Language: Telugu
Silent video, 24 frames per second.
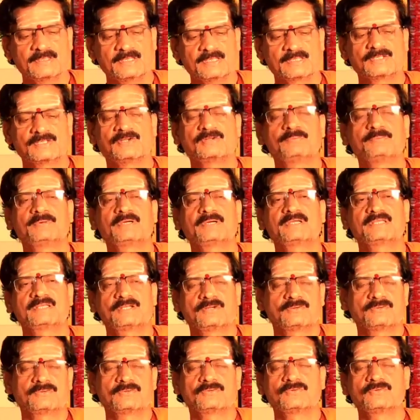ఇతరుల
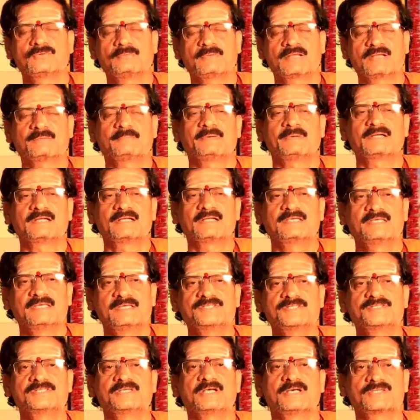ఇతరులకు మన పట్ల
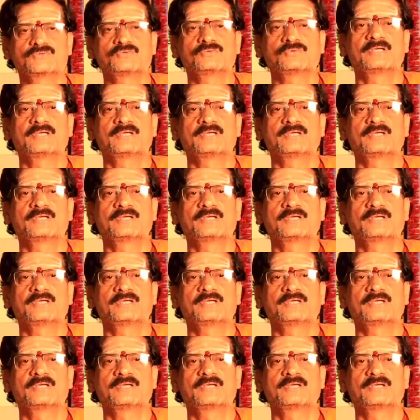ఈర్ష్య